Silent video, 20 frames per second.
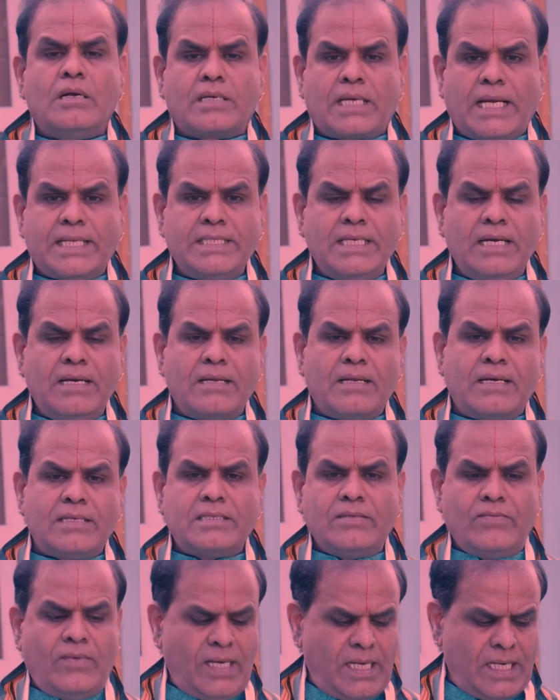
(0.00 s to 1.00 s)
కన్యా
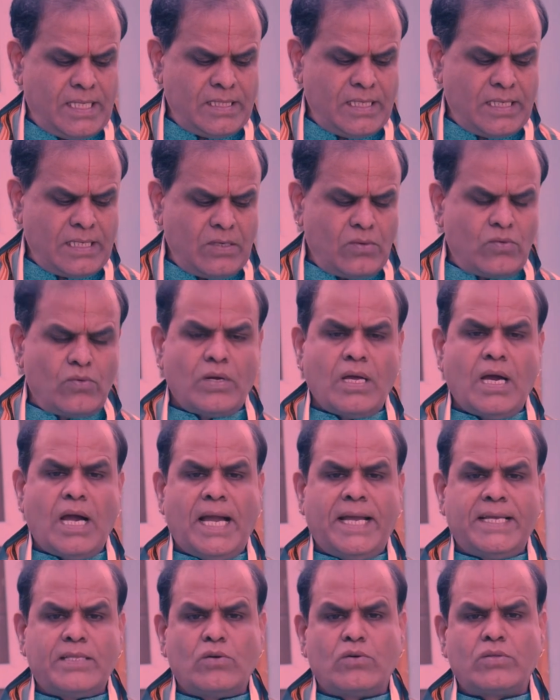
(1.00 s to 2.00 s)
రాశి వాళ్ళందరికీ కూడా
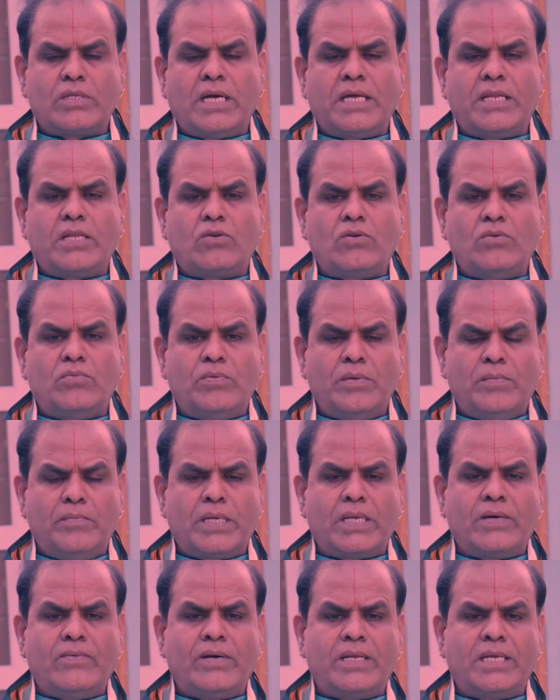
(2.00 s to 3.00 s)
ఐదో తారీఖు
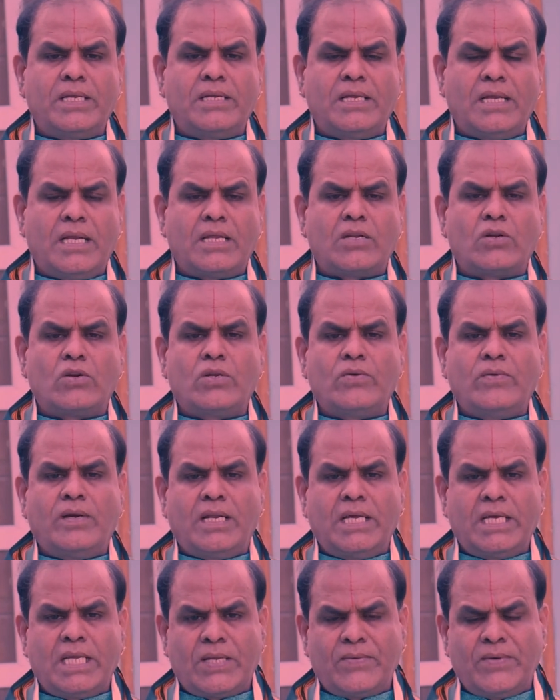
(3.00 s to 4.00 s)
ఫిబ్రవరి నెల రెండు
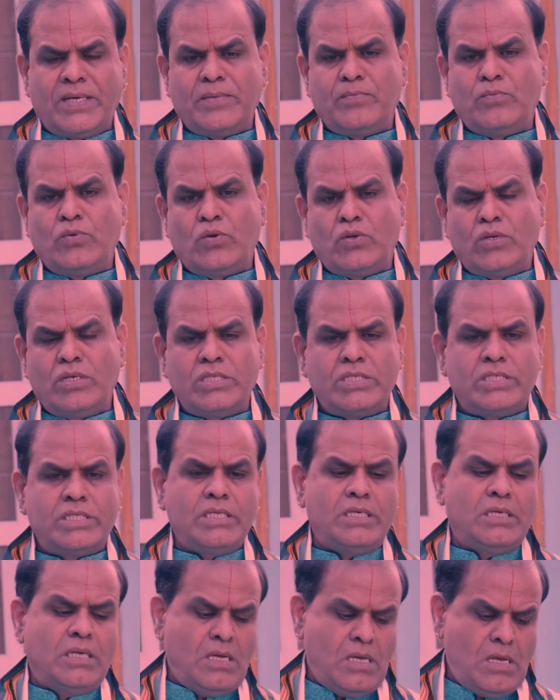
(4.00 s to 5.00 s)
వేల ఇరవై మూడు
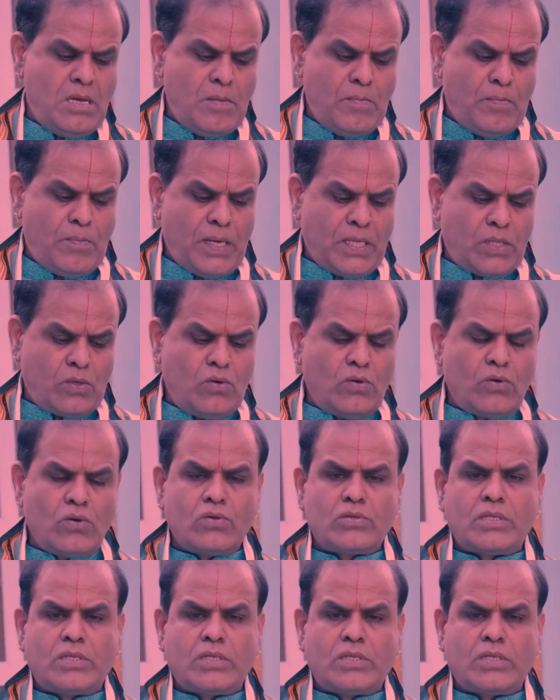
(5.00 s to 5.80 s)
నుంచి పదకొండో